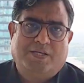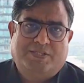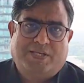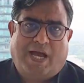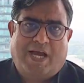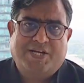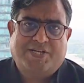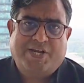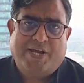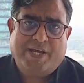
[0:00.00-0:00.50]

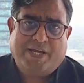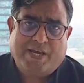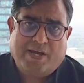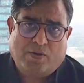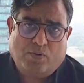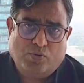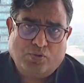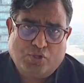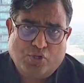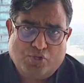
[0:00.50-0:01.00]
इस आशय के
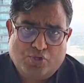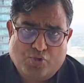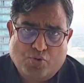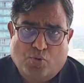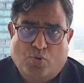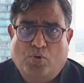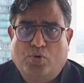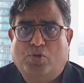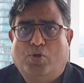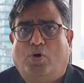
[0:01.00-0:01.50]
कुछ
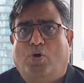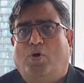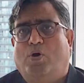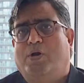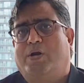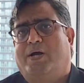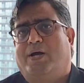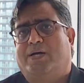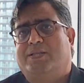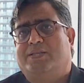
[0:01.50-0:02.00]
शोध
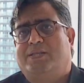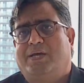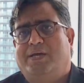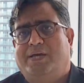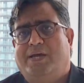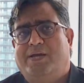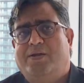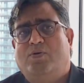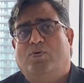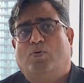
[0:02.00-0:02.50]
और
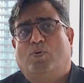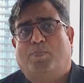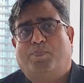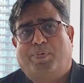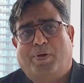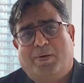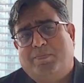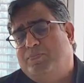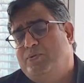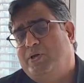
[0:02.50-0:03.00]
अध्ययन
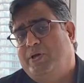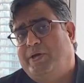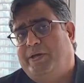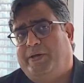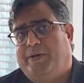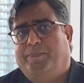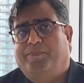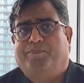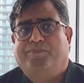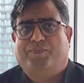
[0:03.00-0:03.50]
उपलब्ध
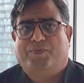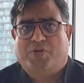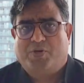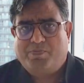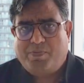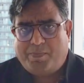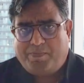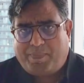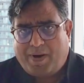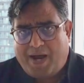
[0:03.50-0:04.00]
हैं
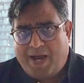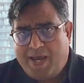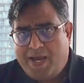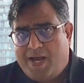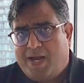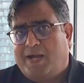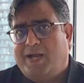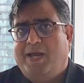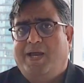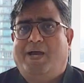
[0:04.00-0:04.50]
जिनमें
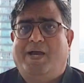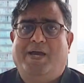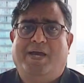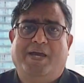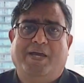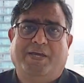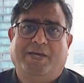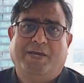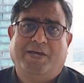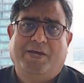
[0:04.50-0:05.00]
पाया गया
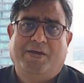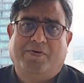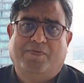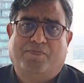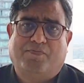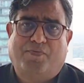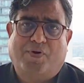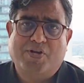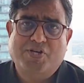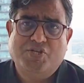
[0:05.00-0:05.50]
है कि
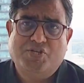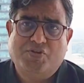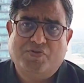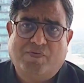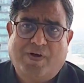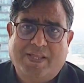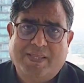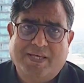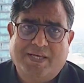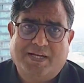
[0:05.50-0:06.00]

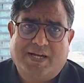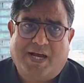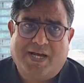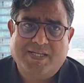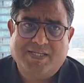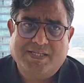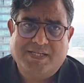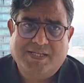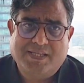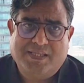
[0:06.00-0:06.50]
वंशवादी
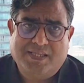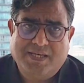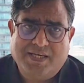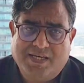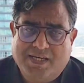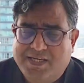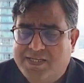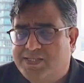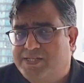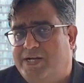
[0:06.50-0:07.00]

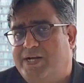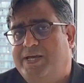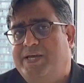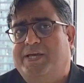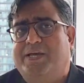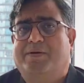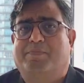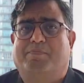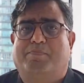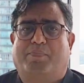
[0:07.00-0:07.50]
राजनीति की
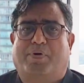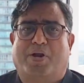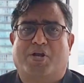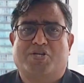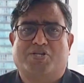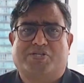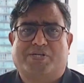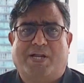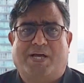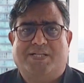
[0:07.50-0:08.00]
जड़ें
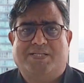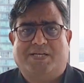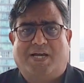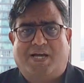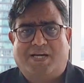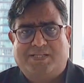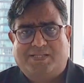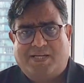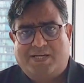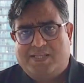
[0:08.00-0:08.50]

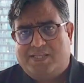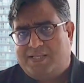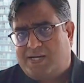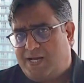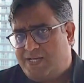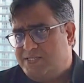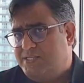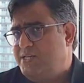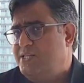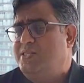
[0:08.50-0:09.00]
भ्रष्टाचार जनित
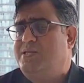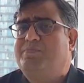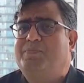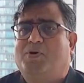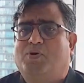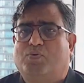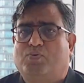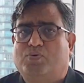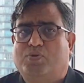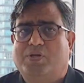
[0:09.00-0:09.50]
राजनीति
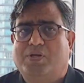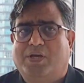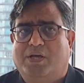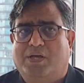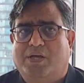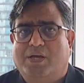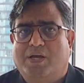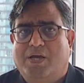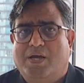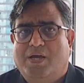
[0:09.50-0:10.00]
में होती
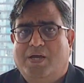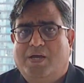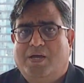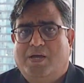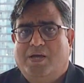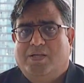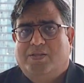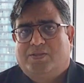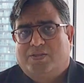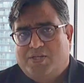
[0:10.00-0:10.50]
हैं
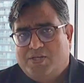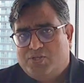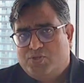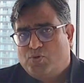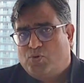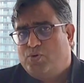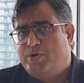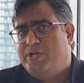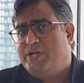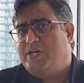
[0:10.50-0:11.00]

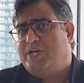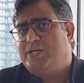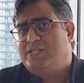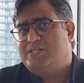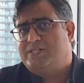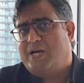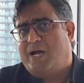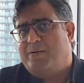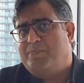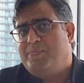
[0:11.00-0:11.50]
तिजोरी की
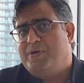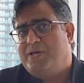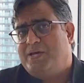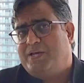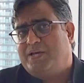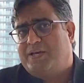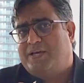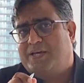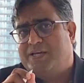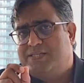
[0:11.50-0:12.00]

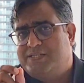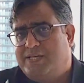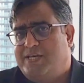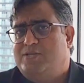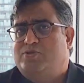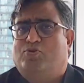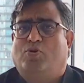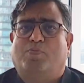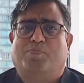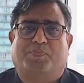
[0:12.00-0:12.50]
चाबी
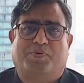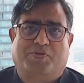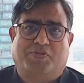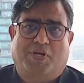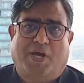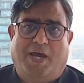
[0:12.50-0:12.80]
किसे सौंपी